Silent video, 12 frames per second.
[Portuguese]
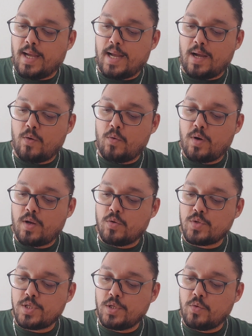Agora
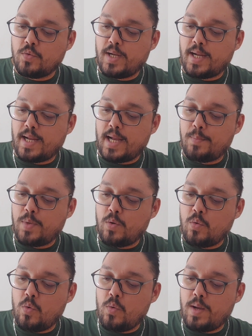o Senhor acaba
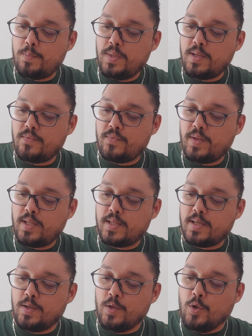com a minha
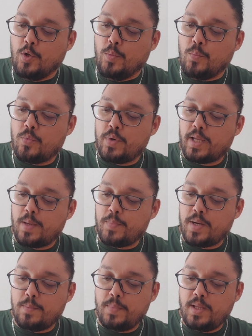vida, porque
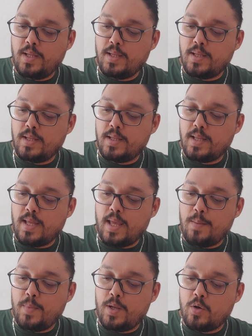para mim
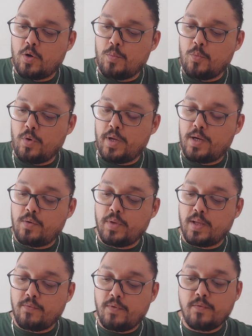é melhor morrer do
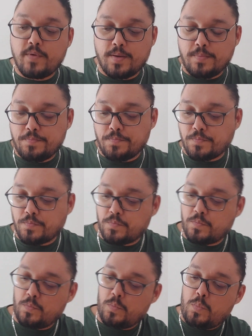que viver.
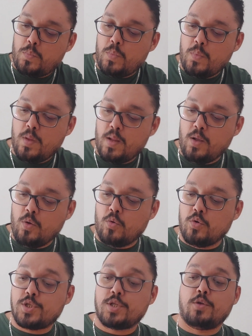
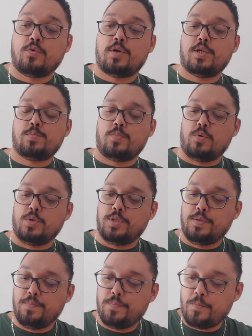O Senhor
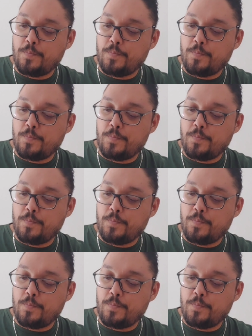responde: